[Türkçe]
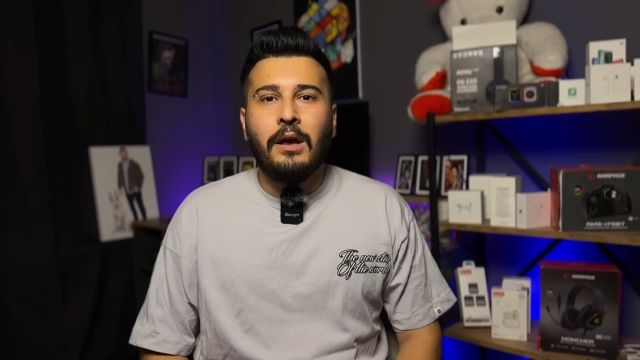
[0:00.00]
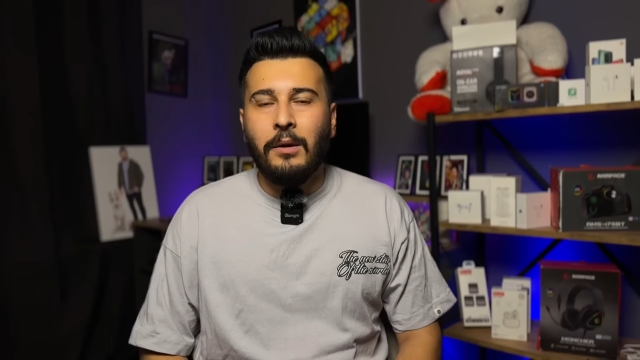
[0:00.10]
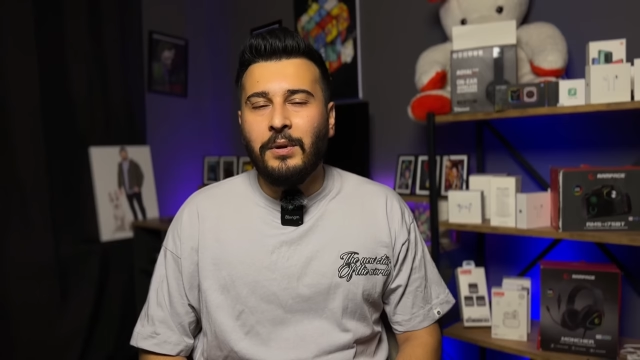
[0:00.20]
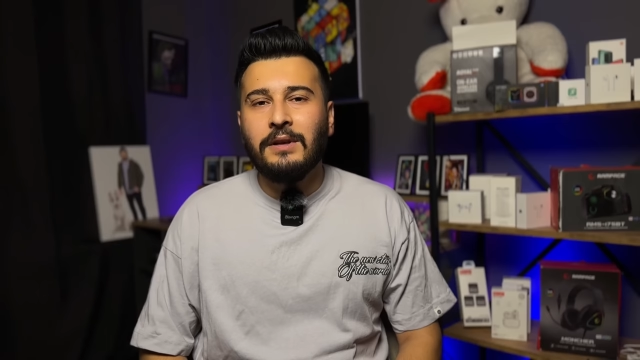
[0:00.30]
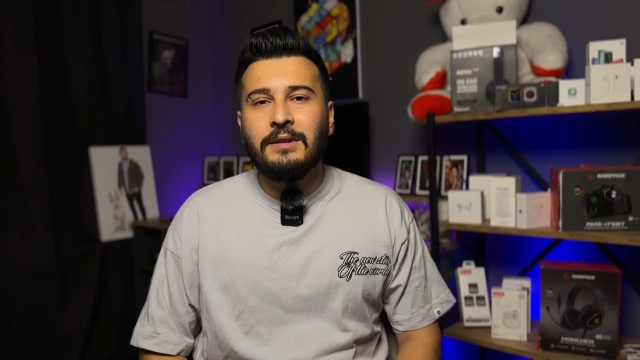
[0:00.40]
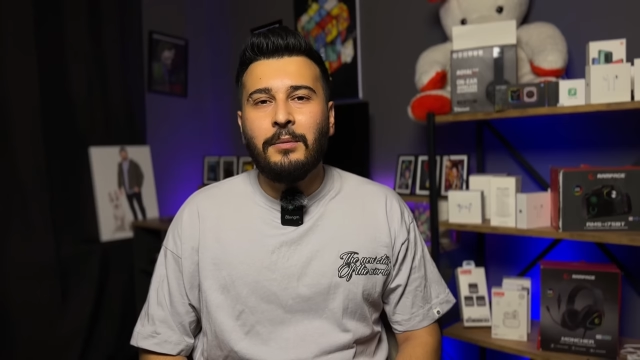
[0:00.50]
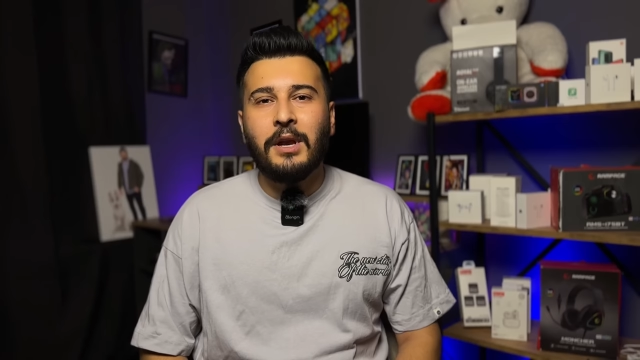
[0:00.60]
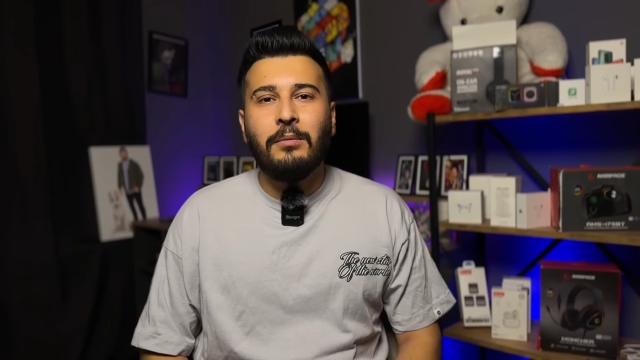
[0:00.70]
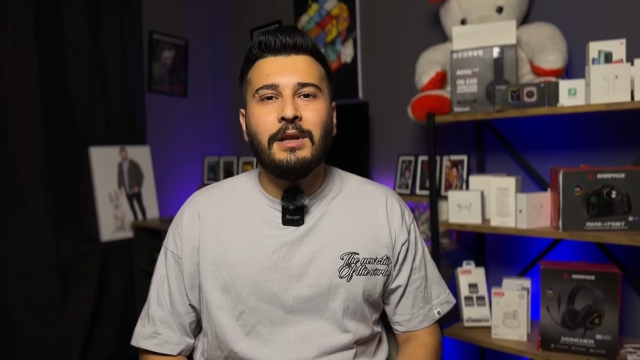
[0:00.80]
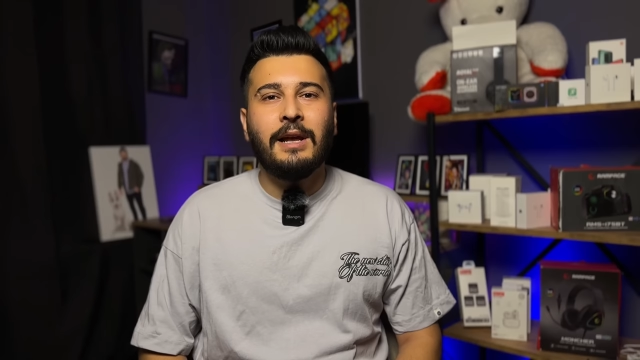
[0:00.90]
Hepinize
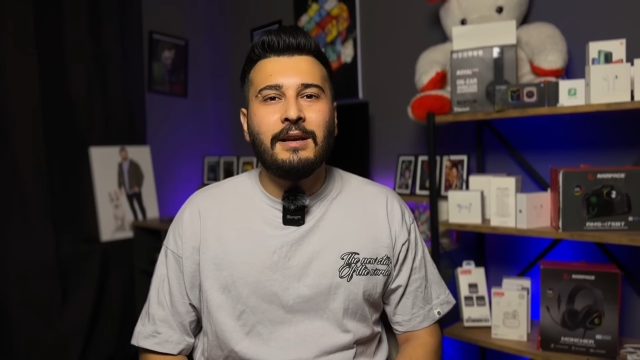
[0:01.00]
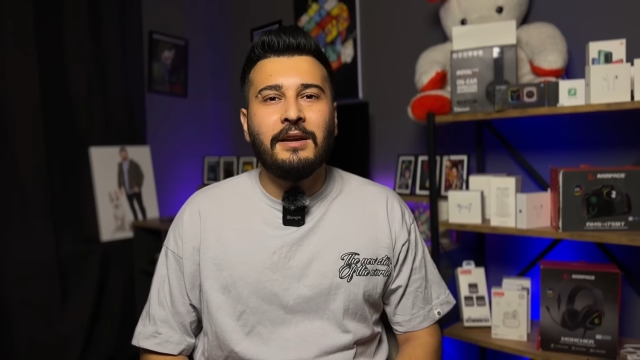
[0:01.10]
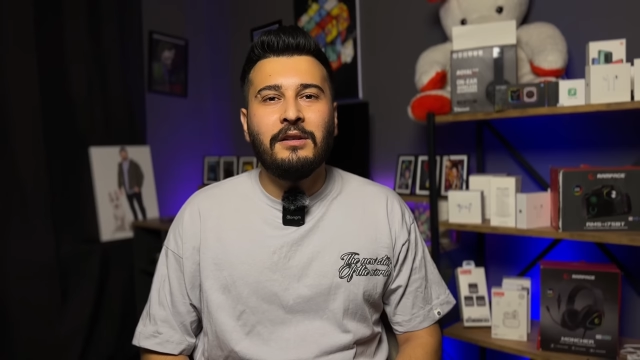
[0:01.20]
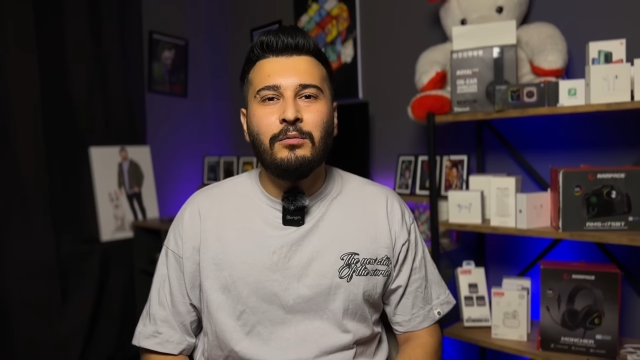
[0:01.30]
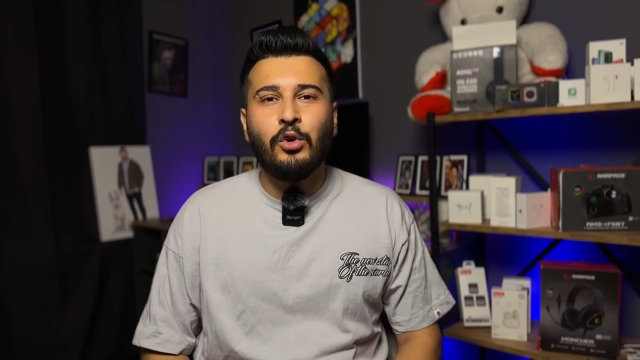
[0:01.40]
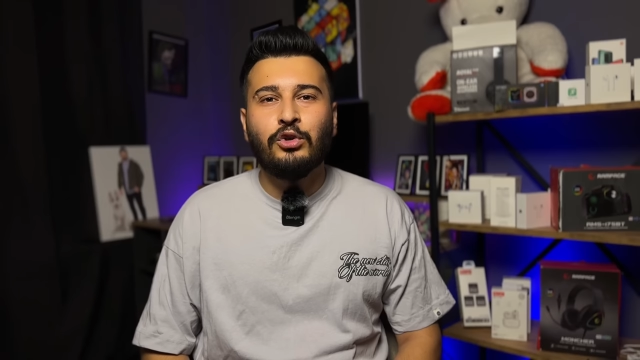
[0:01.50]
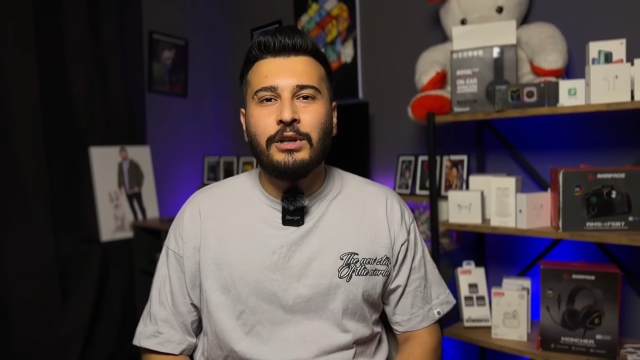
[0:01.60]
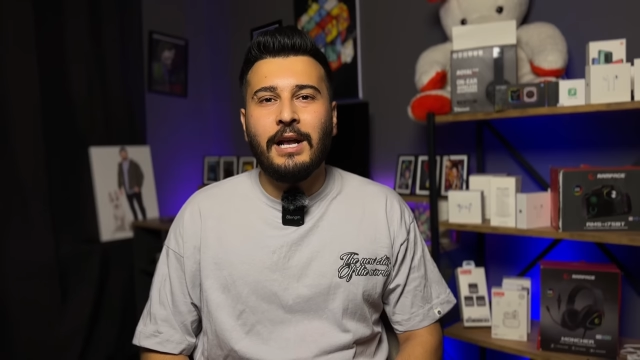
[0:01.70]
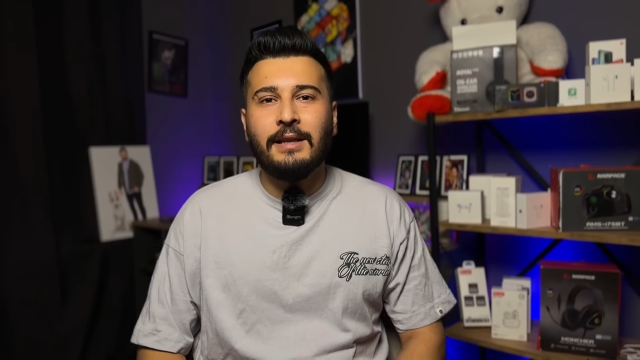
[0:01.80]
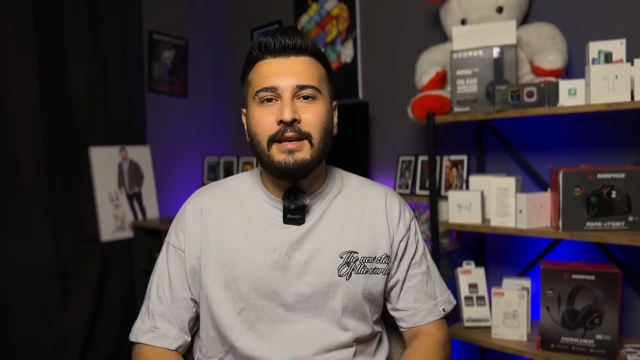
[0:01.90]
merhabalar kanalıma
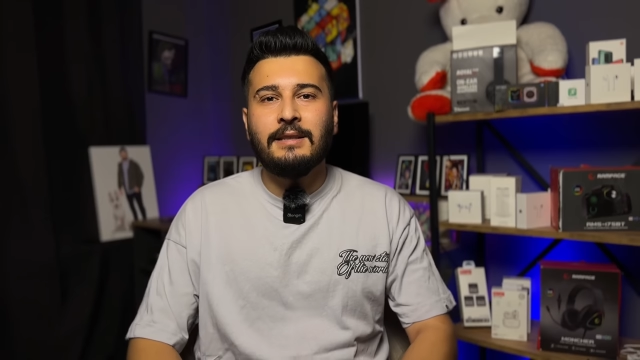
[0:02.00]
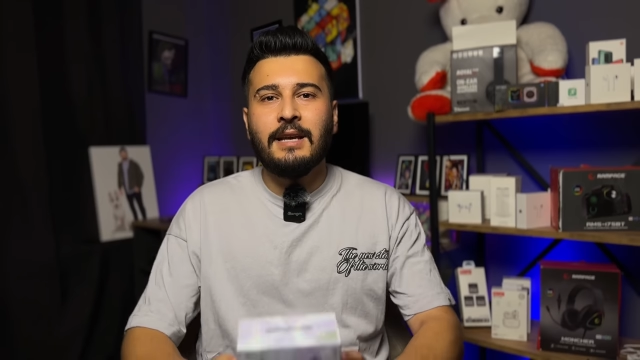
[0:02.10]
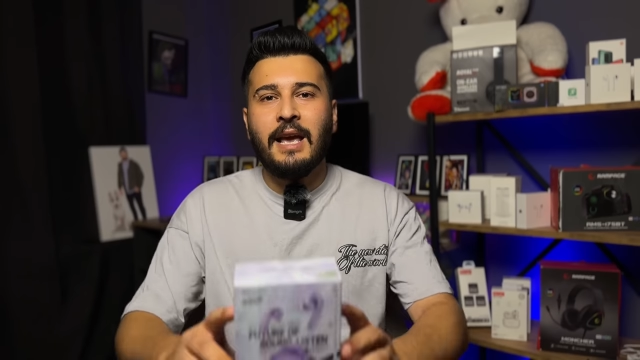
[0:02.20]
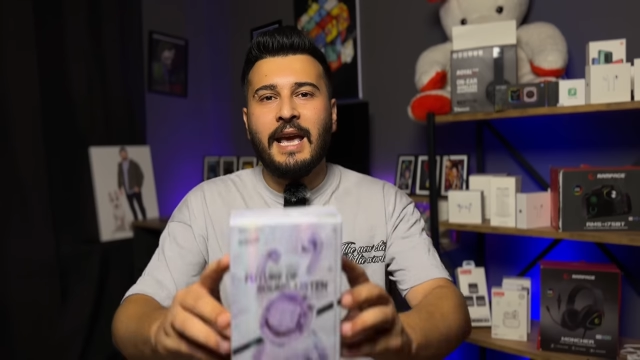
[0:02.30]
hoş geldiniz.